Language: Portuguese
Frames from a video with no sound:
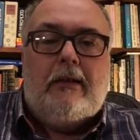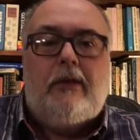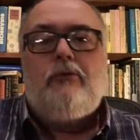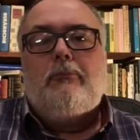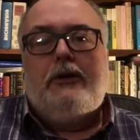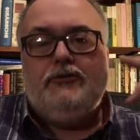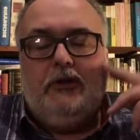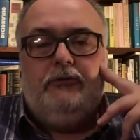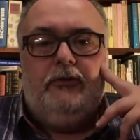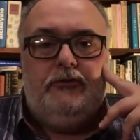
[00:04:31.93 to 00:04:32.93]
ler o
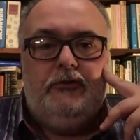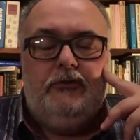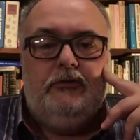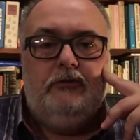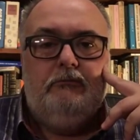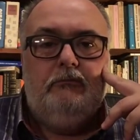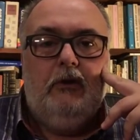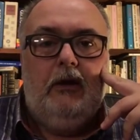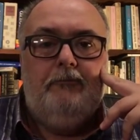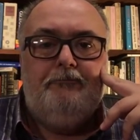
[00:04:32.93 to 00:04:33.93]
Machado de Assis.
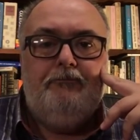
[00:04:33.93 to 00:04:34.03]
Né?